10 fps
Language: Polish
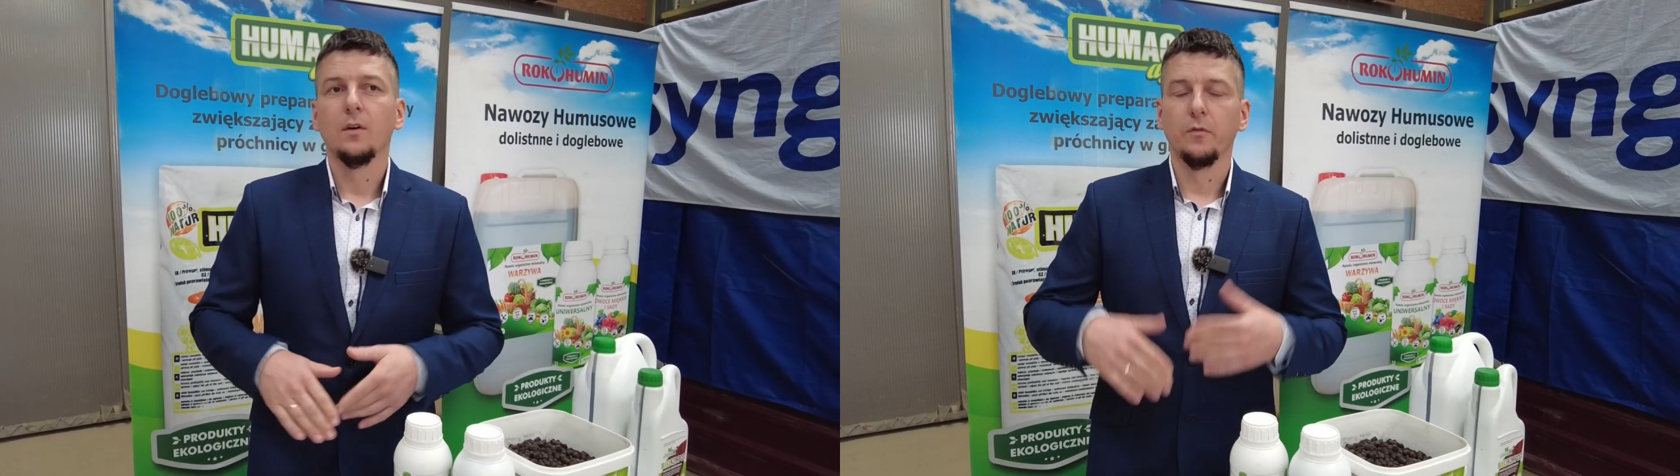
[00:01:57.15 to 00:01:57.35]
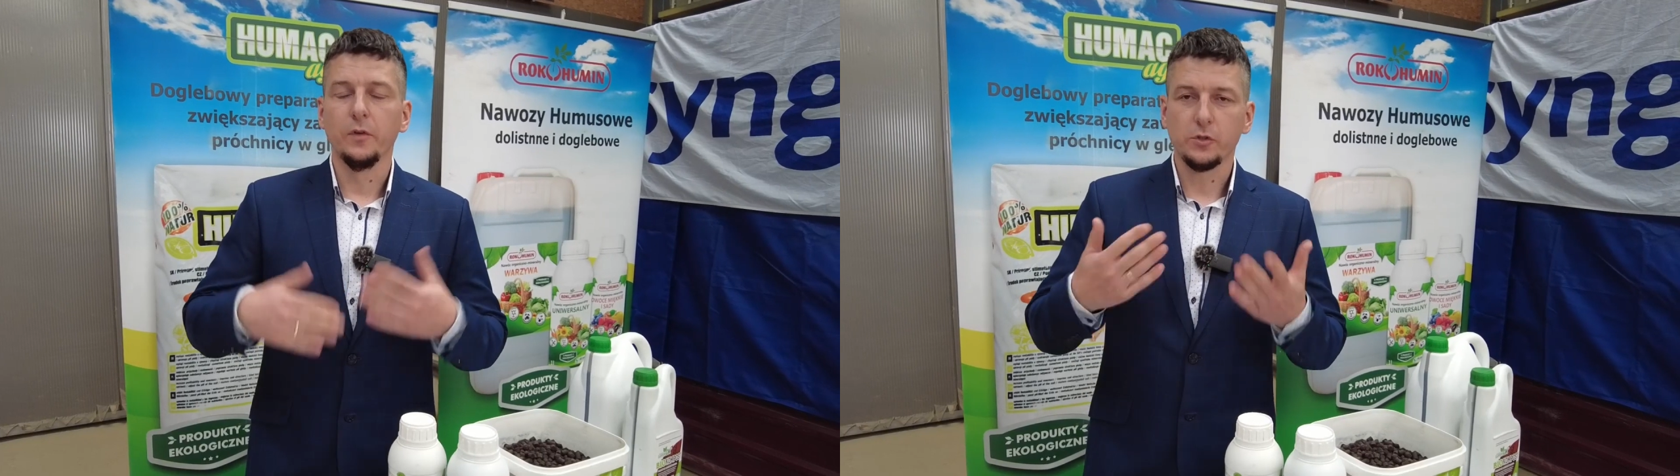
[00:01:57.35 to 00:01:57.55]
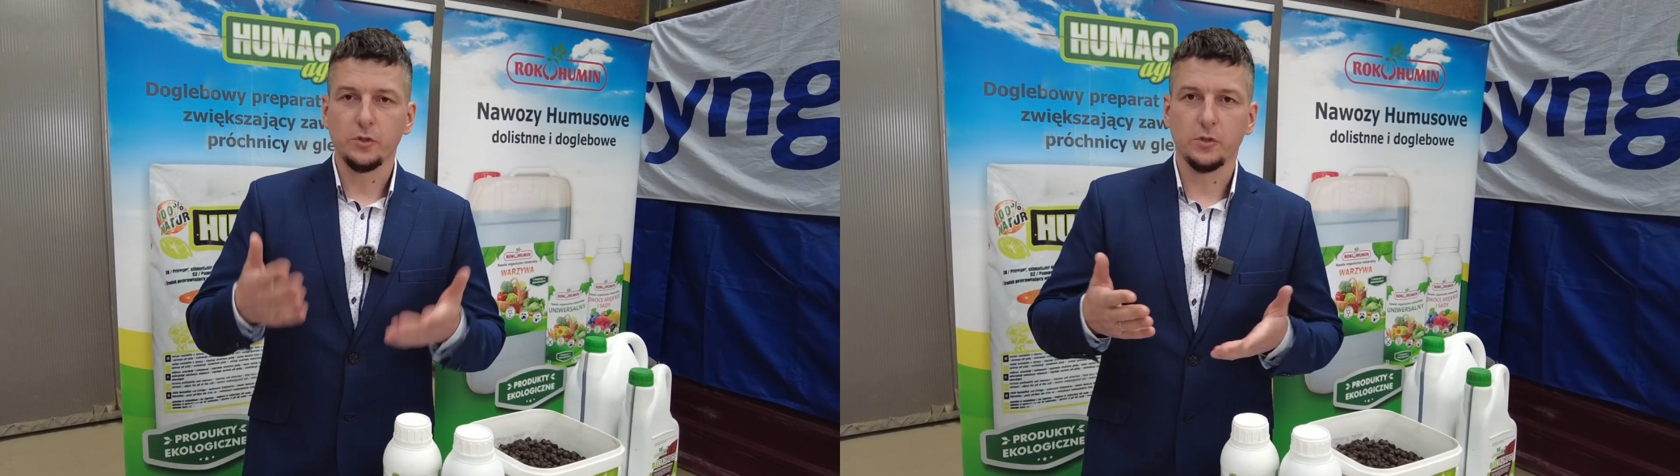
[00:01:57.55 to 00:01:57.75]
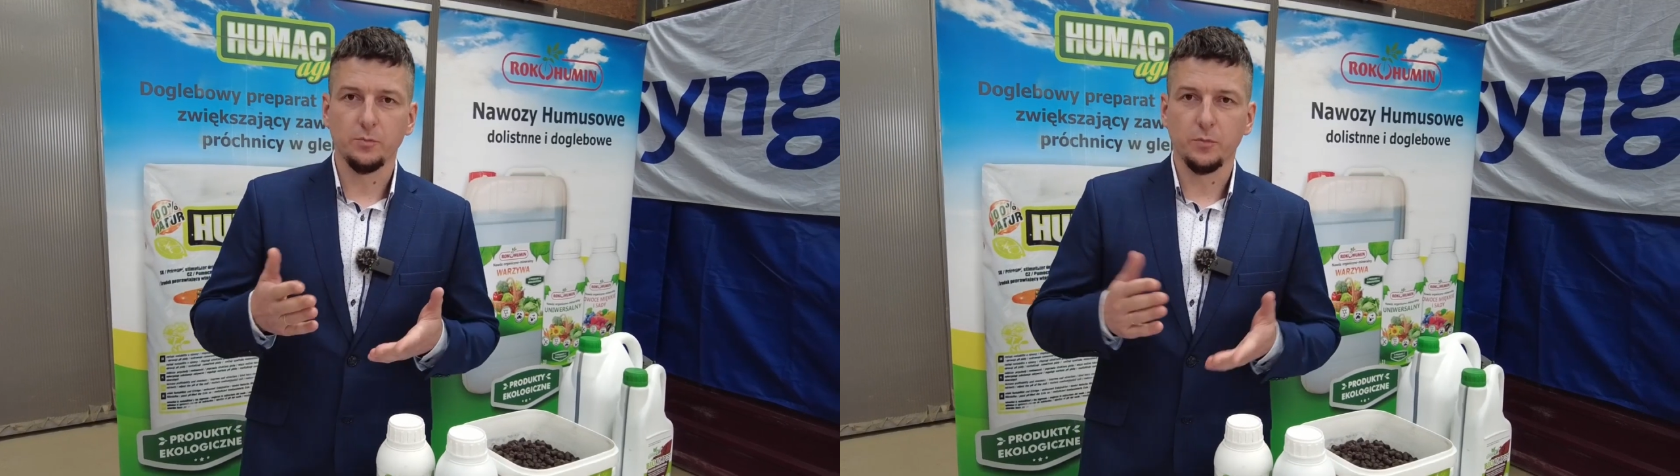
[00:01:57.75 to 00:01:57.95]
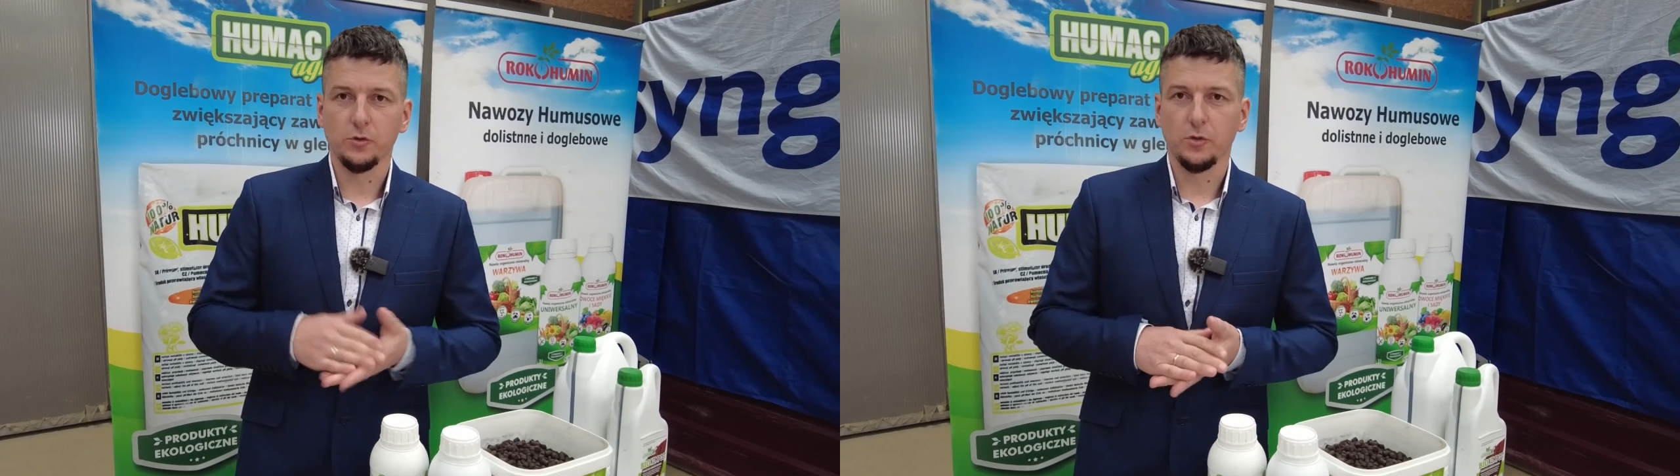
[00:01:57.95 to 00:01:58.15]

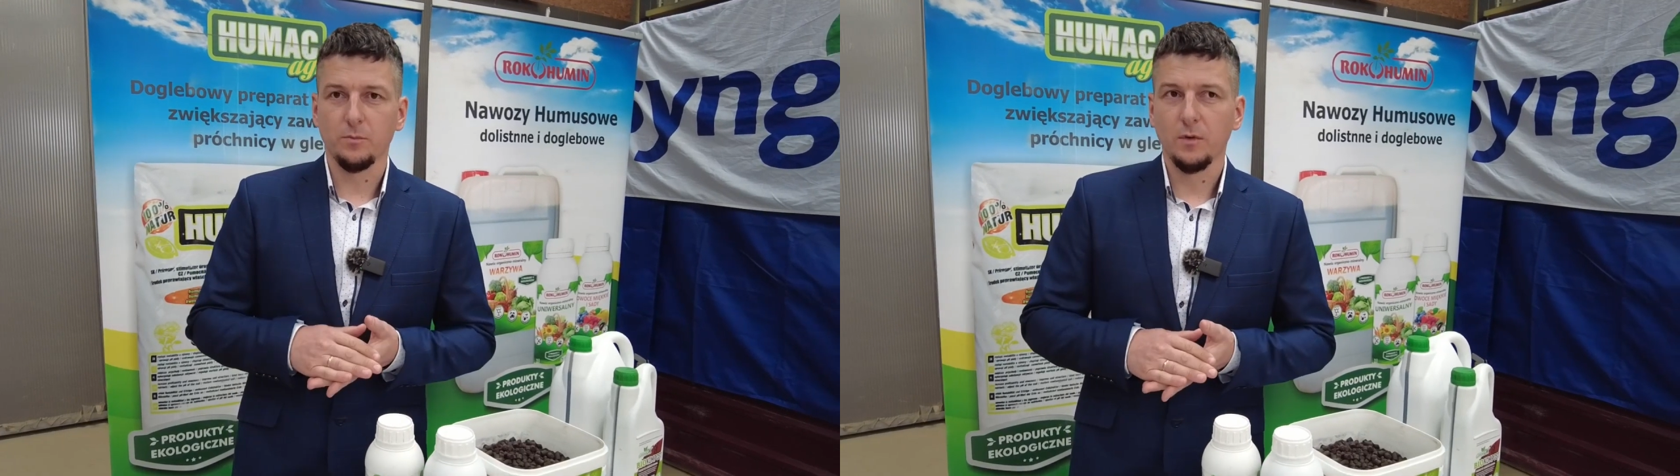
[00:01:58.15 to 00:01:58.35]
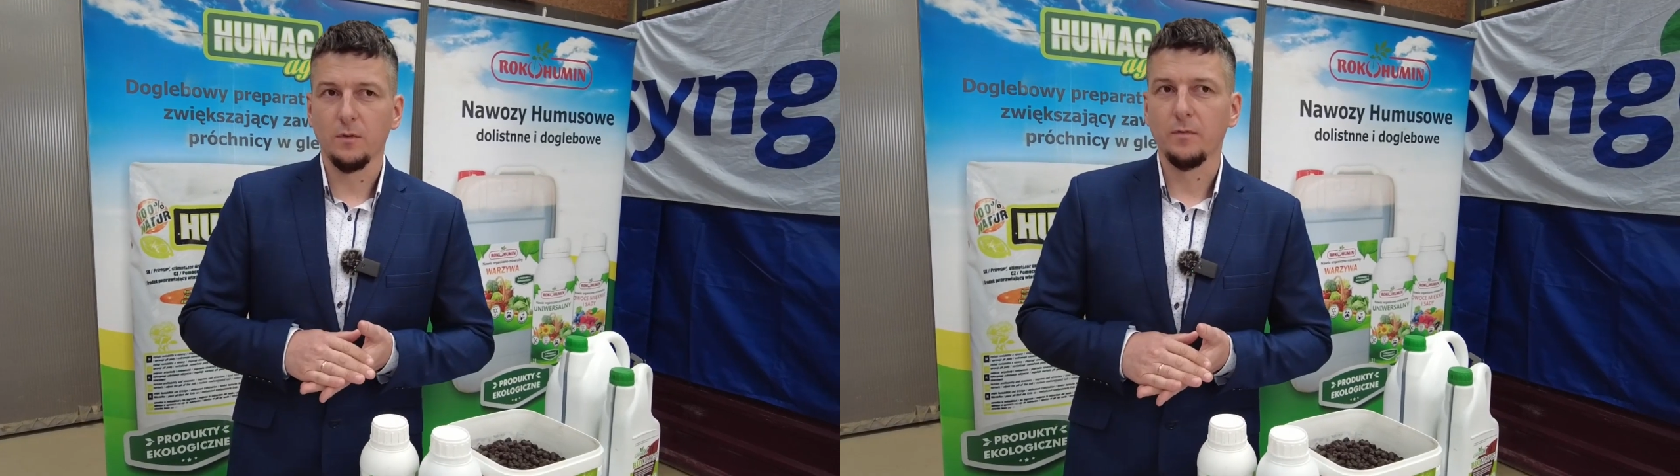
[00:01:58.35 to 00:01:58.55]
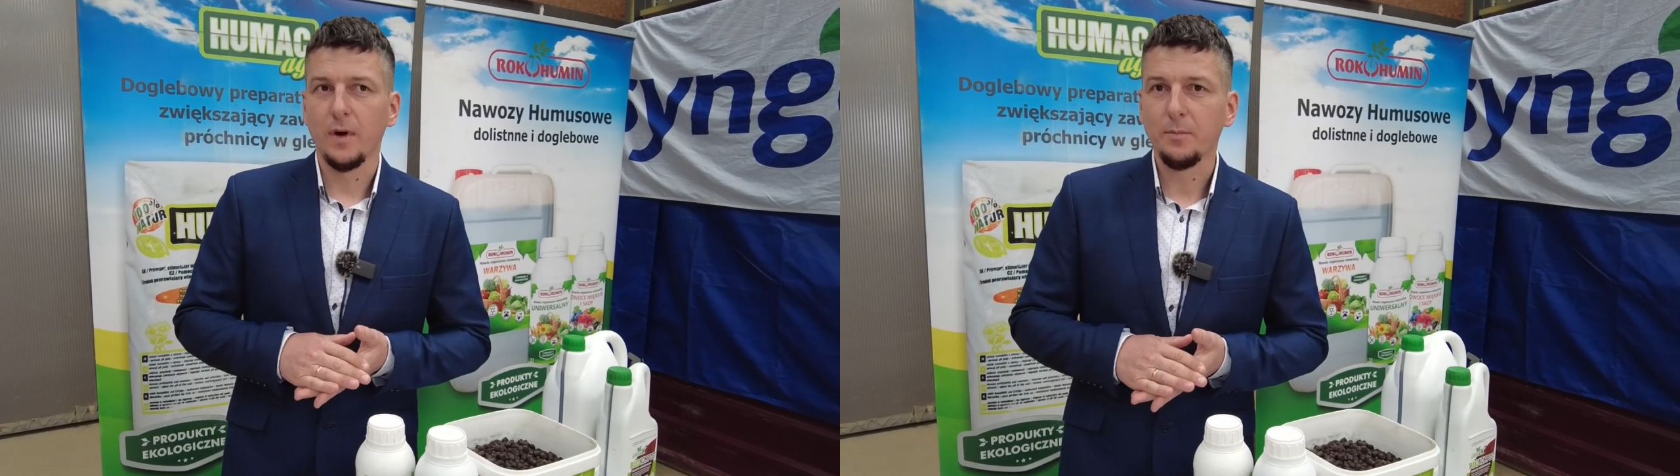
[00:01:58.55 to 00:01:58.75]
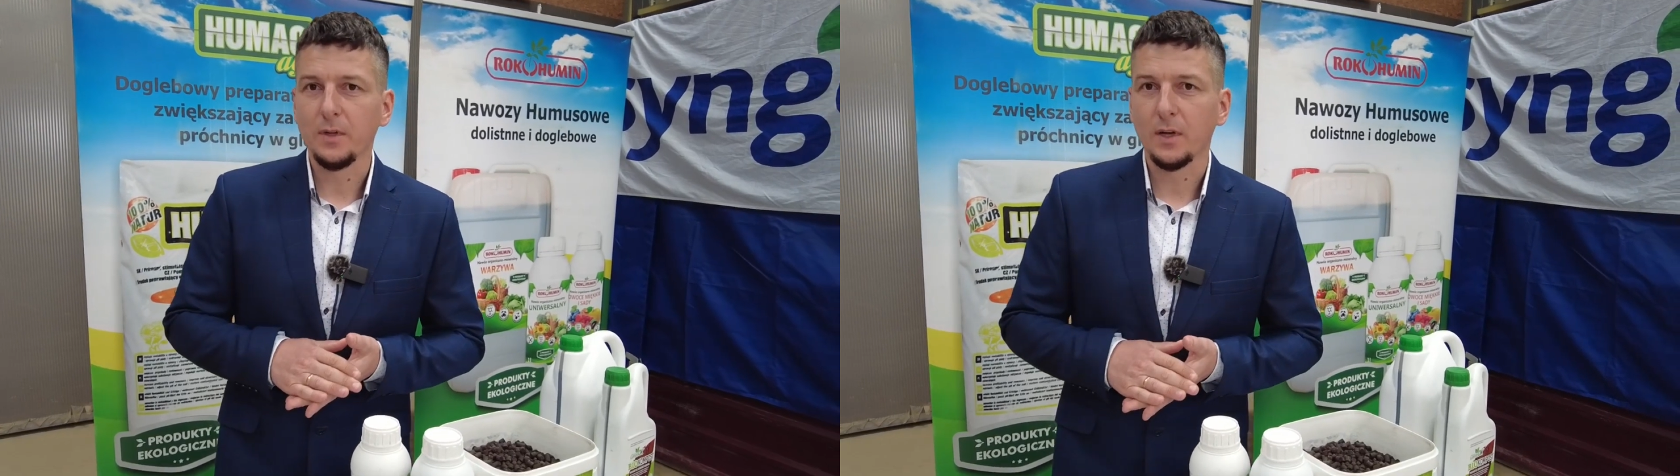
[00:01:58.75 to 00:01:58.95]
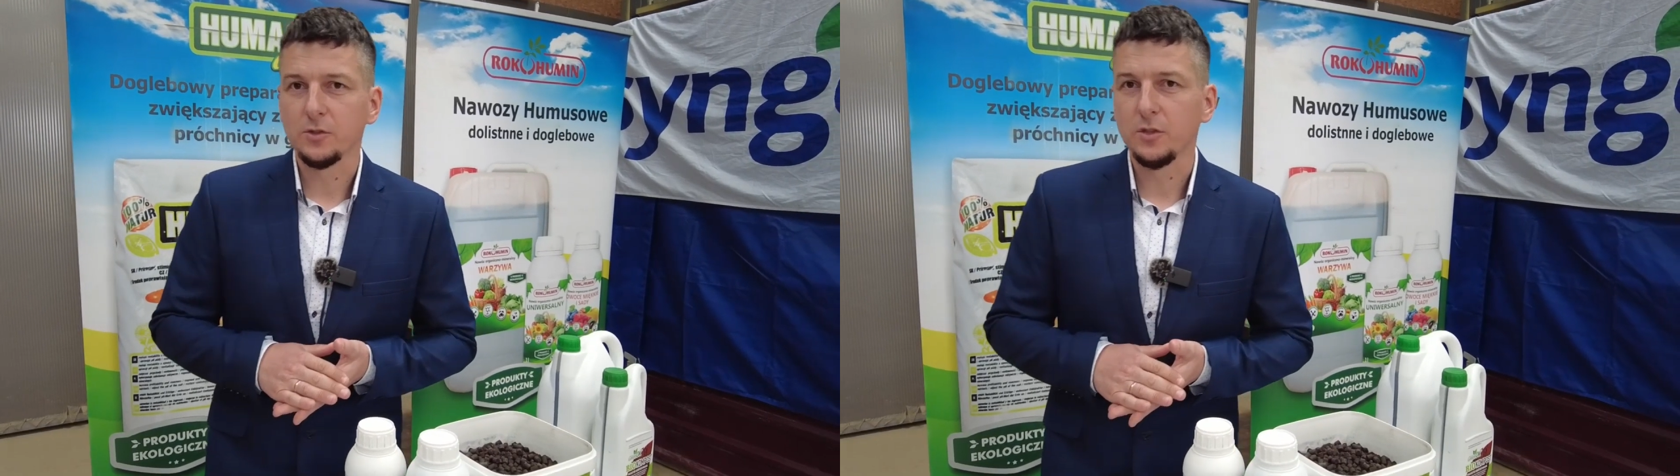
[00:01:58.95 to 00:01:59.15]
wyższy poziom wapnia,